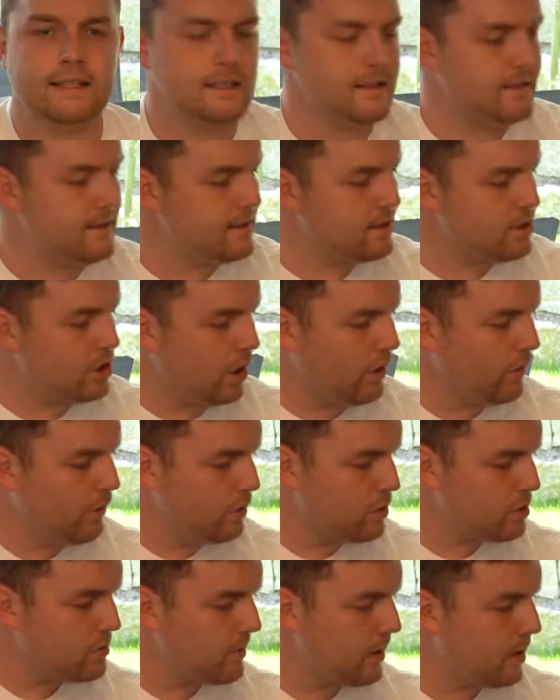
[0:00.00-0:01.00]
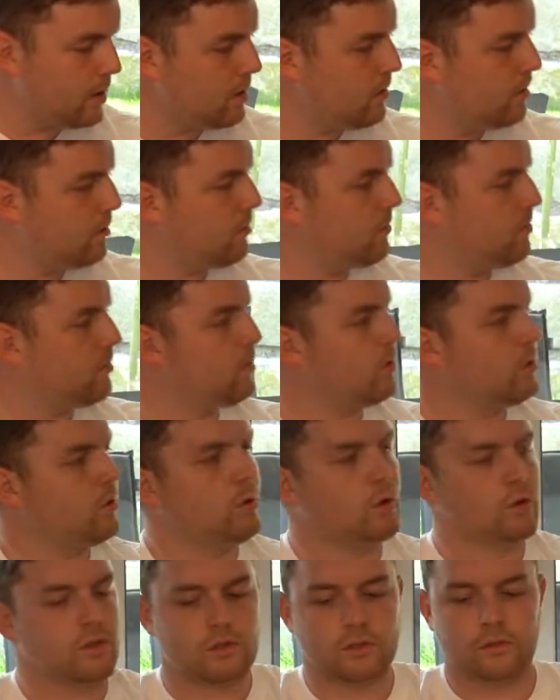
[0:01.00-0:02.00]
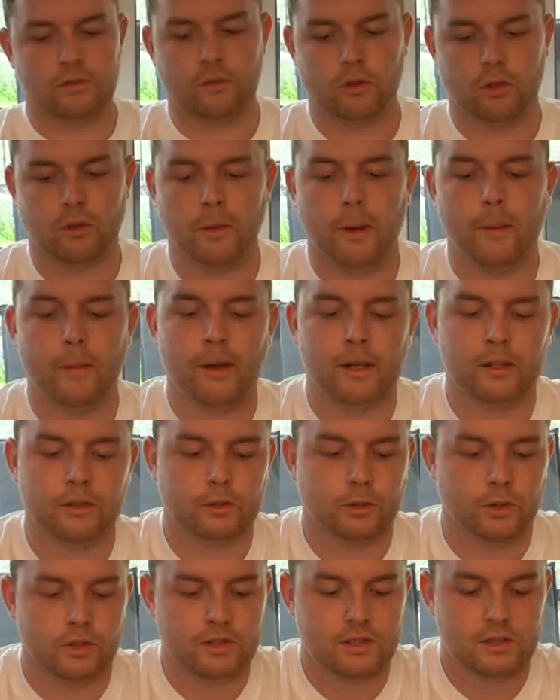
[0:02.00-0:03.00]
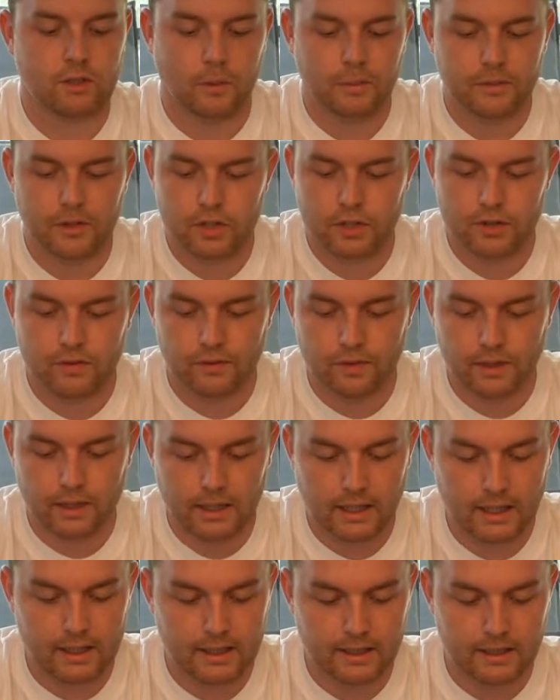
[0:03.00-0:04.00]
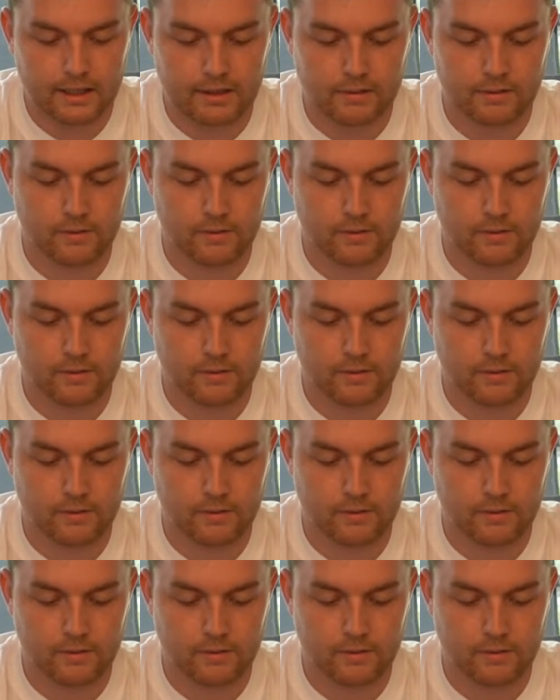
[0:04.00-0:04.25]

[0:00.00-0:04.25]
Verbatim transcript: erstes schauen wir uns mal einen kurzen oder machen mal einen kurzen optischen Vergleich.